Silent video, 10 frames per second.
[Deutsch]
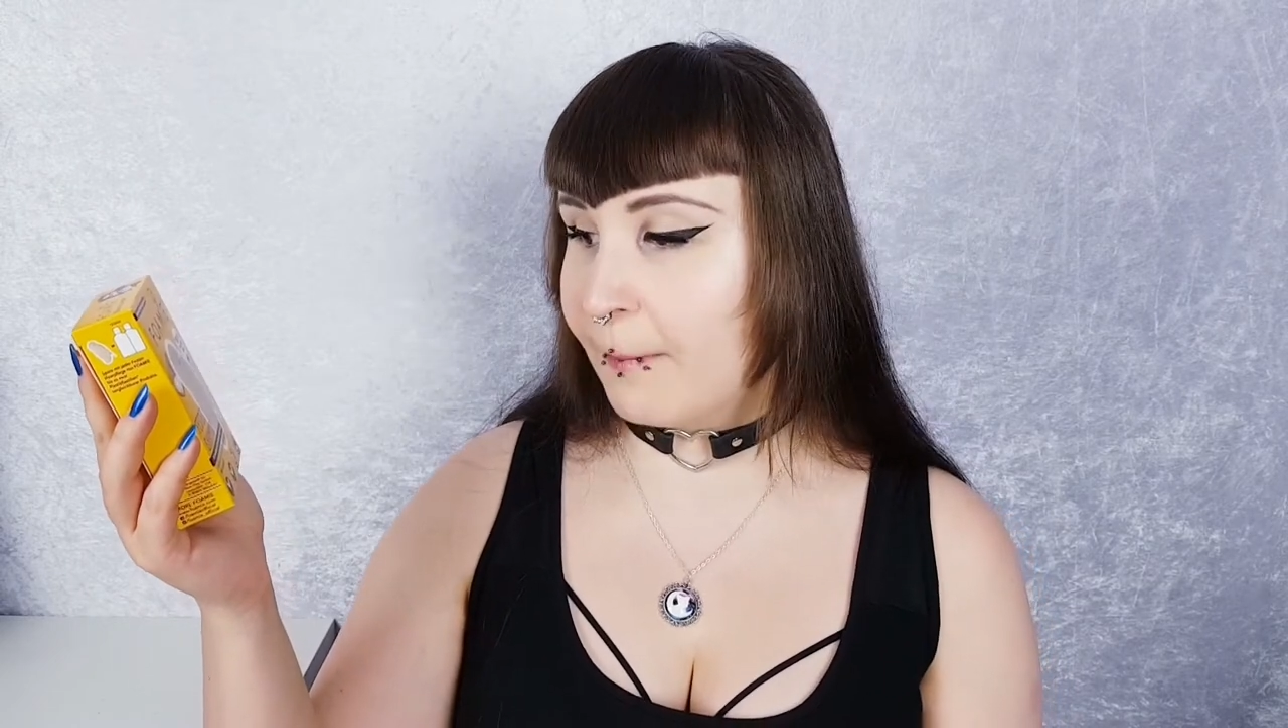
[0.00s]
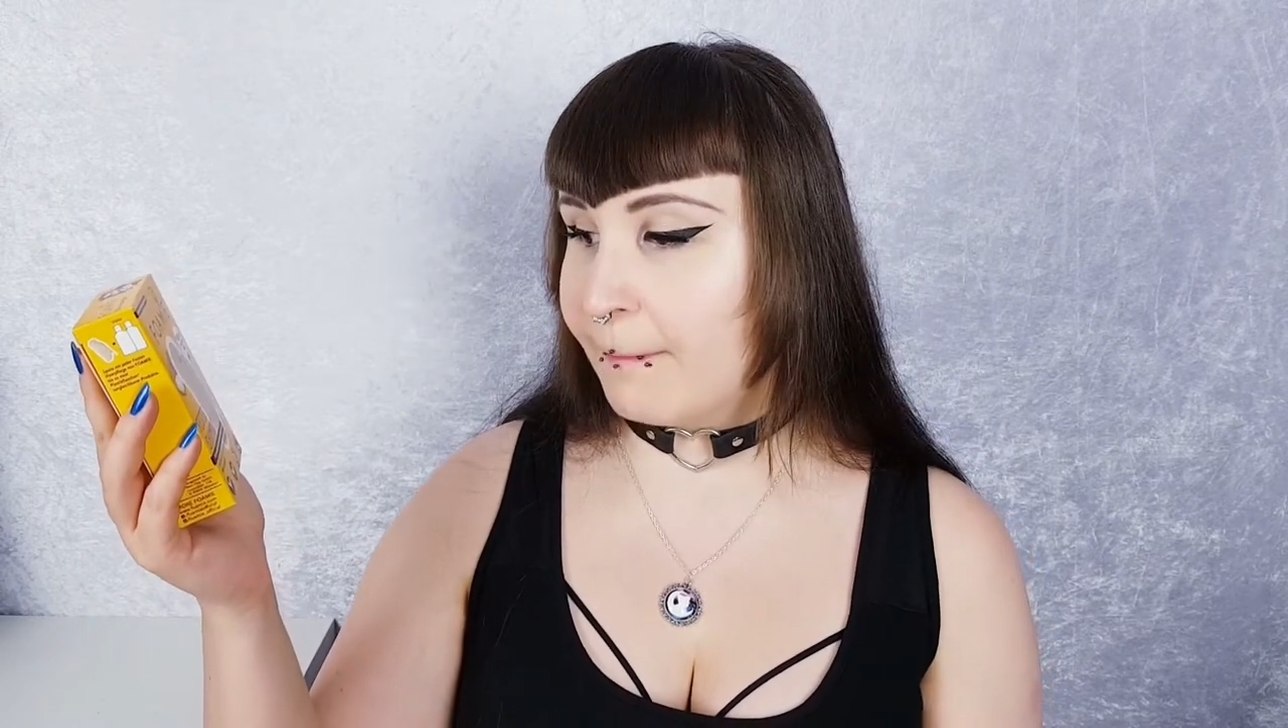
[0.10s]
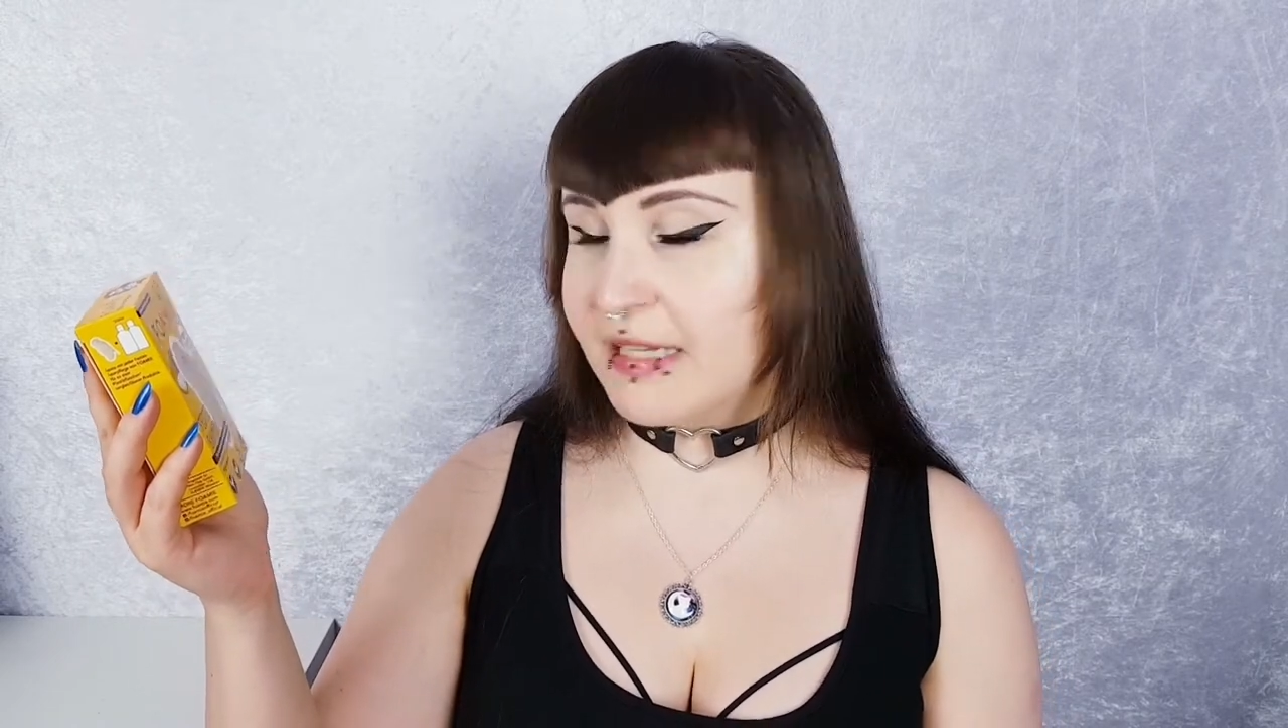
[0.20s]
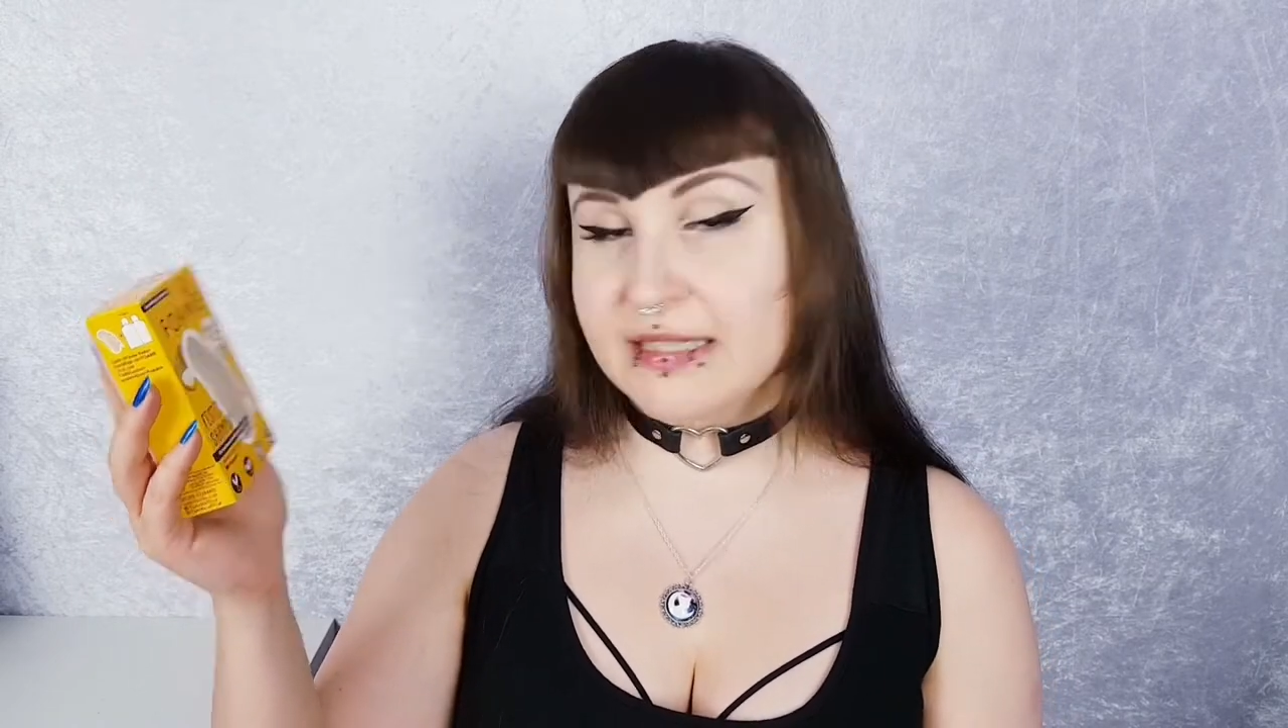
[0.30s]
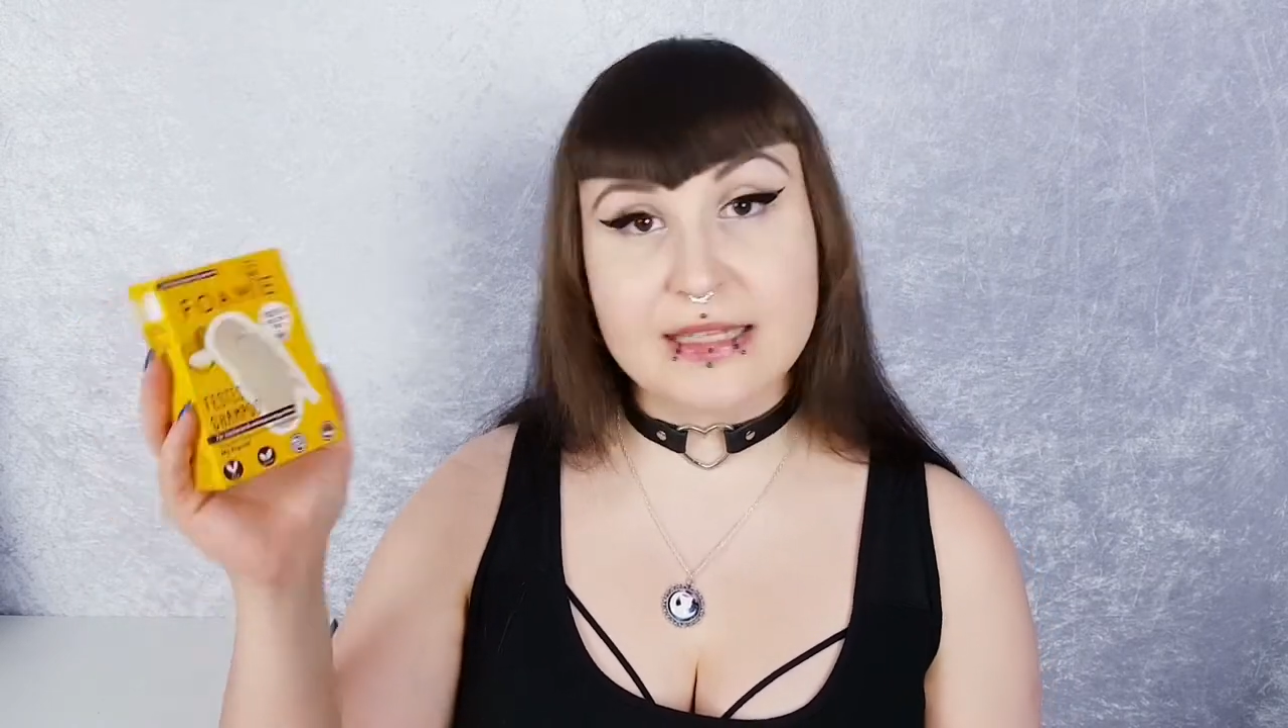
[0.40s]

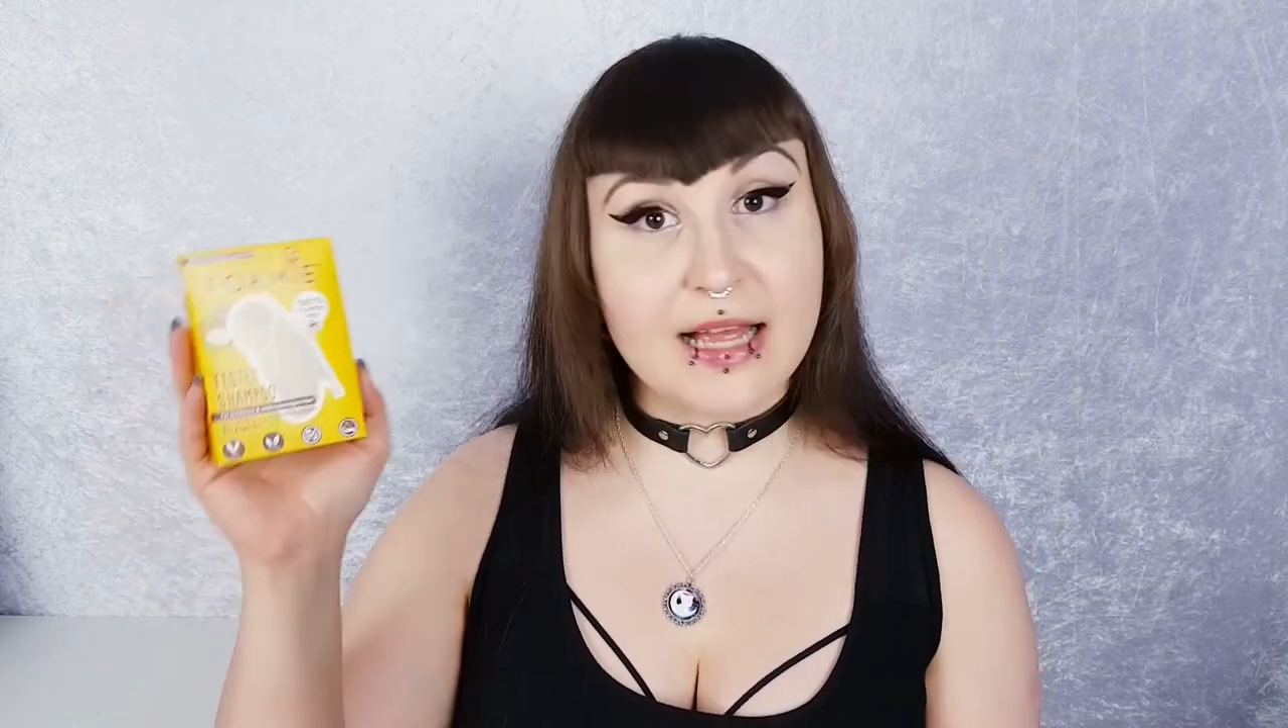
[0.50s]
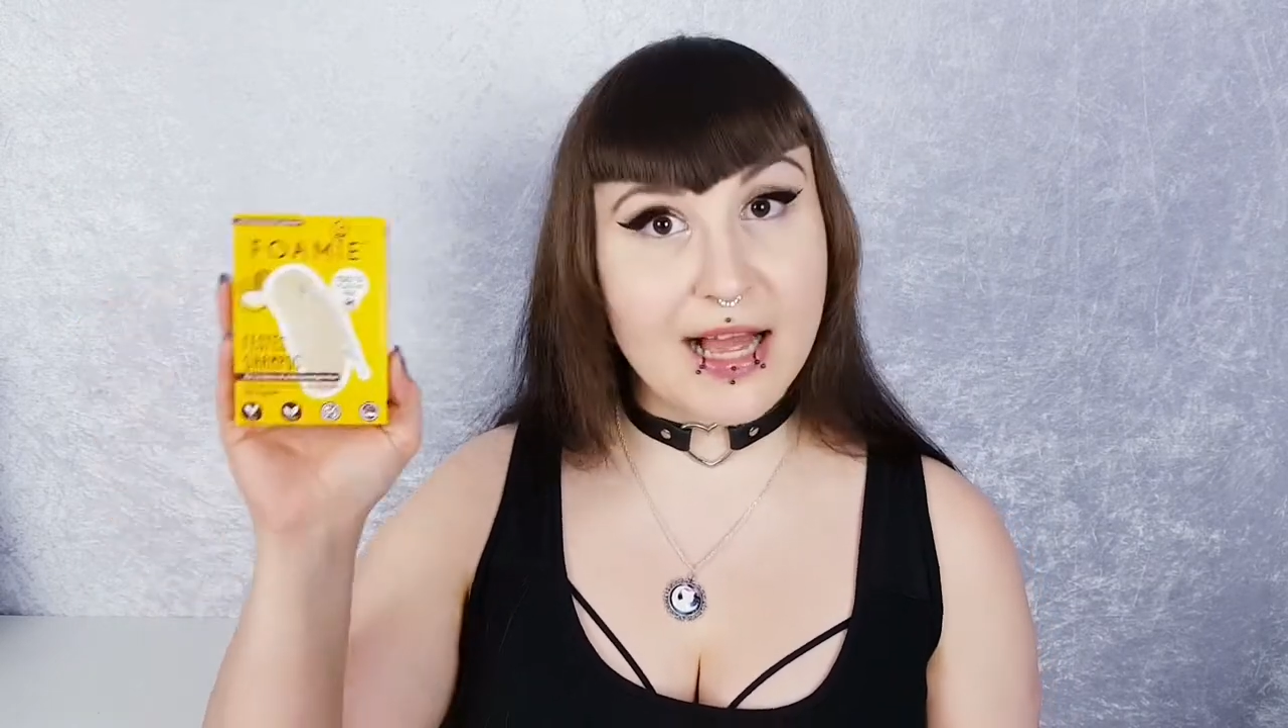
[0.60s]
mit